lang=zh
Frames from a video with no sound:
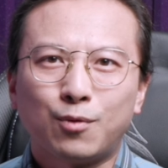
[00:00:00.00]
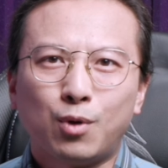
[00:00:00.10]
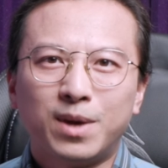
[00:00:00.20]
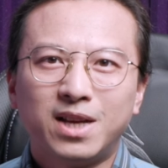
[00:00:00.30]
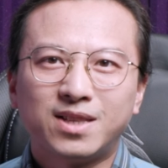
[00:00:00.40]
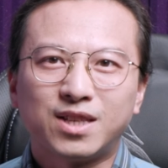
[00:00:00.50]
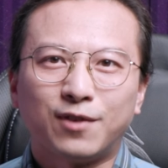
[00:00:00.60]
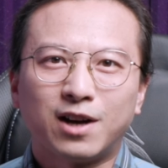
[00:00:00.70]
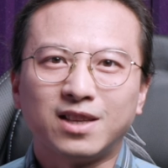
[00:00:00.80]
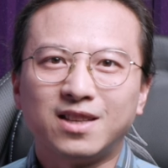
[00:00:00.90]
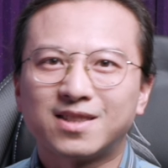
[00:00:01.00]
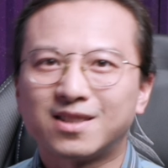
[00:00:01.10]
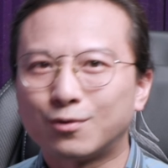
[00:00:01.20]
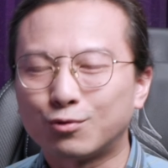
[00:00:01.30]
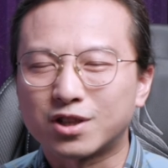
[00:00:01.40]
当我们希望一
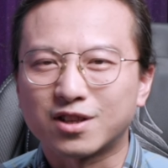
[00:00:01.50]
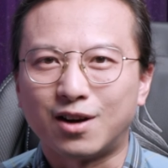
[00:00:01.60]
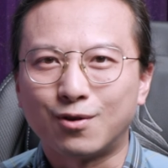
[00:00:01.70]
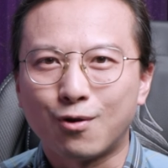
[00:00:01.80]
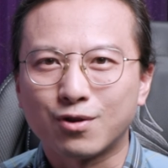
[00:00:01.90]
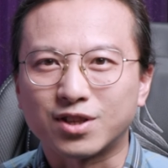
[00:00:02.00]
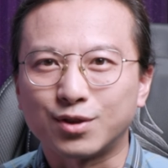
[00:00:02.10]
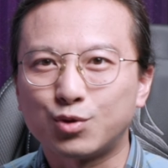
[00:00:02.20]
次录制成功时，